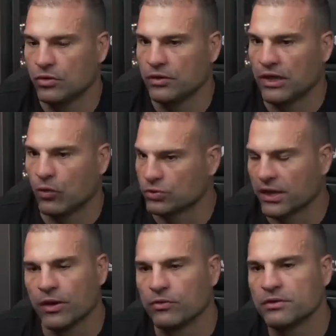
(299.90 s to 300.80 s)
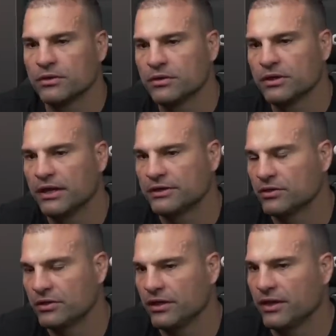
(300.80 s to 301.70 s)
na luta não. Na luta. Entra,
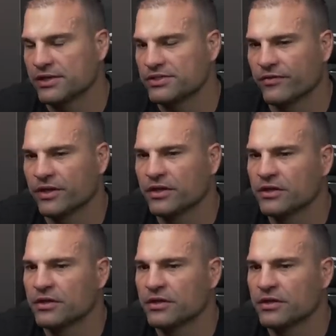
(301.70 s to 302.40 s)
nem, nem se vê.